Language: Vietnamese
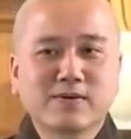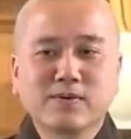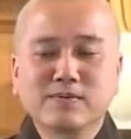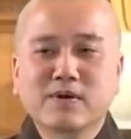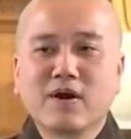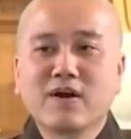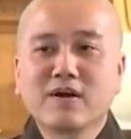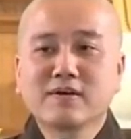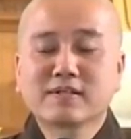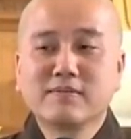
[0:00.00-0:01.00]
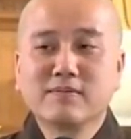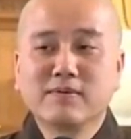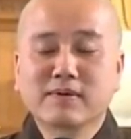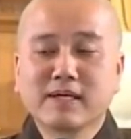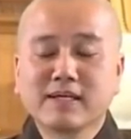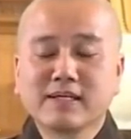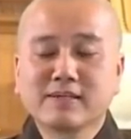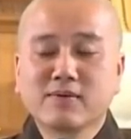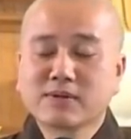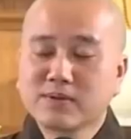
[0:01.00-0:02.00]
nó cũng có, trong một
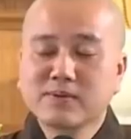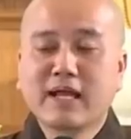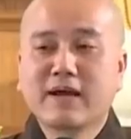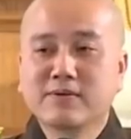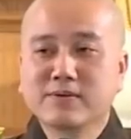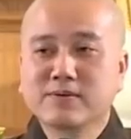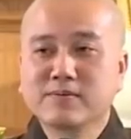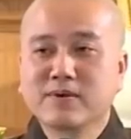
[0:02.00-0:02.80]
cái khóa tu nào nó